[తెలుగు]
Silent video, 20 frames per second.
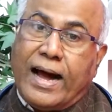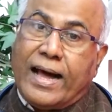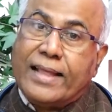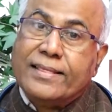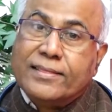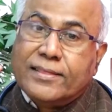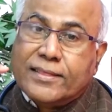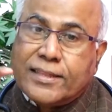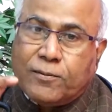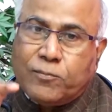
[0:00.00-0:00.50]

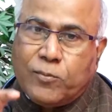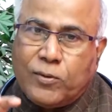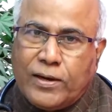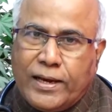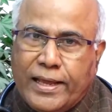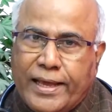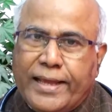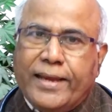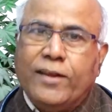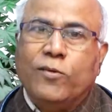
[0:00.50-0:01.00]
అంతము
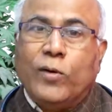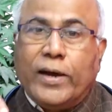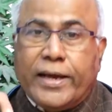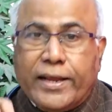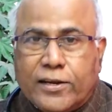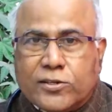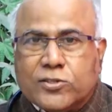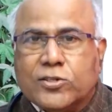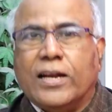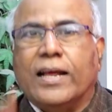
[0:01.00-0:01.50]
లేని
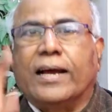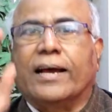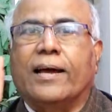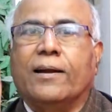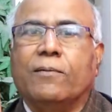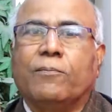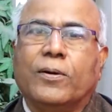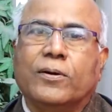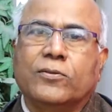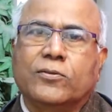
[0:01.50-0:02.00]
వైరస్లా
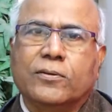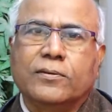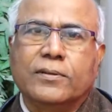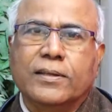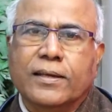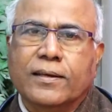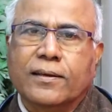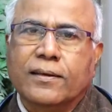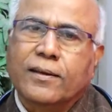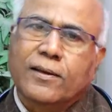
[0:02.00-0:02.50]

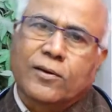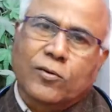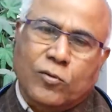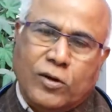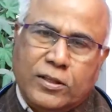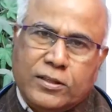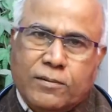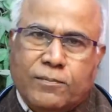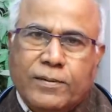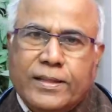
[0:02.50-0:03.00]
కనపడుతుంది
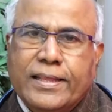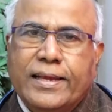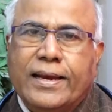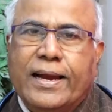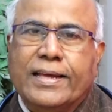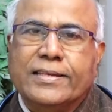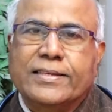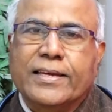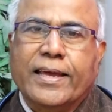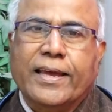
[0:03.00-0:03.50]
కొంతమంది
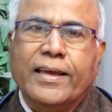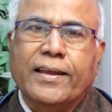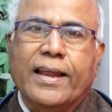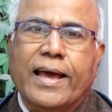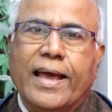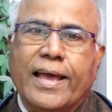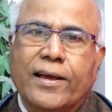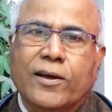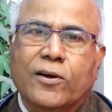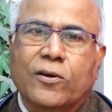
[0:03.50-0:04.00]
రాజకీయ
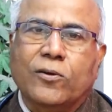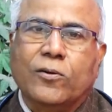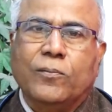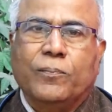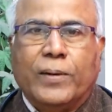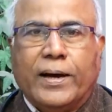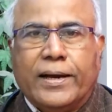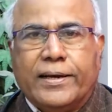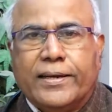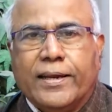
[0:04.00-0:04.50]
నాయకులు
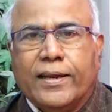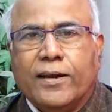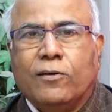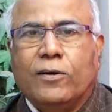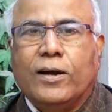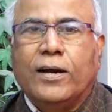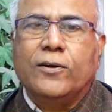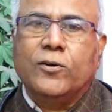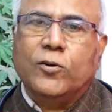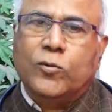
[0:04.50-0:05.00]
పార్టీల
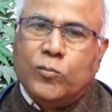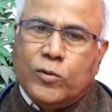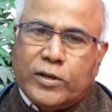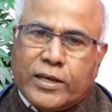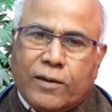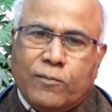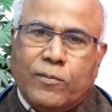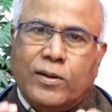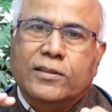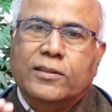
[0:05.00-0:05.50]
వాళ్ళు
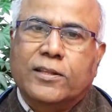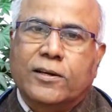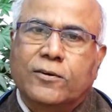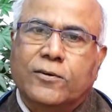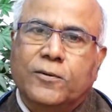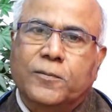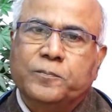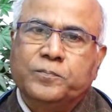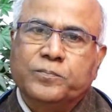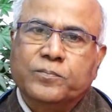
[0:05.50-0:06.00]

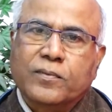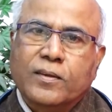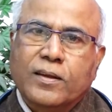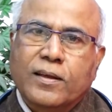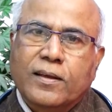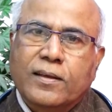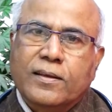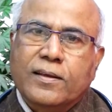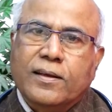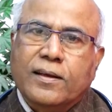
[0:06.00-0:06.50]
ముఖ్యమంత్రులు
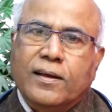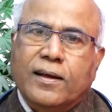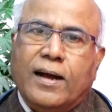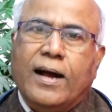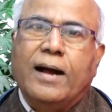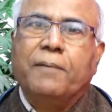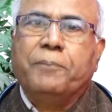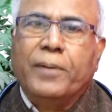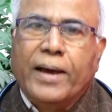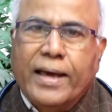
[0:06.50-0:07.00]

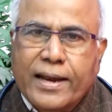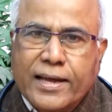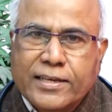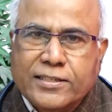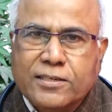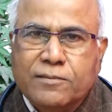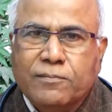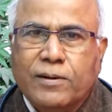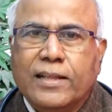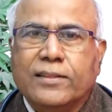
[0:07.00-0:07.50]
ఆ
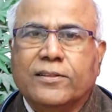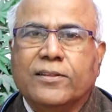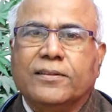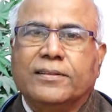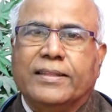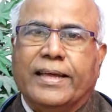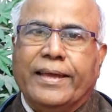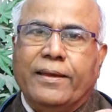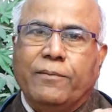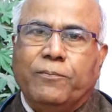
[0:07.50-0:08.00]
పారాసినిమాలతో
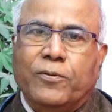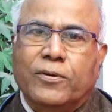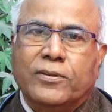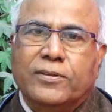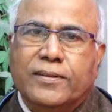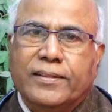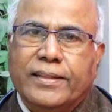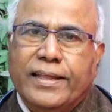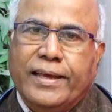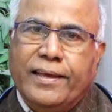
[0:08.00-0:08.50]

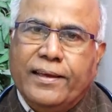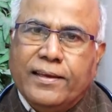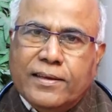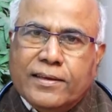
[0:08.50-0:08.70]
తగ్గిపోతుంది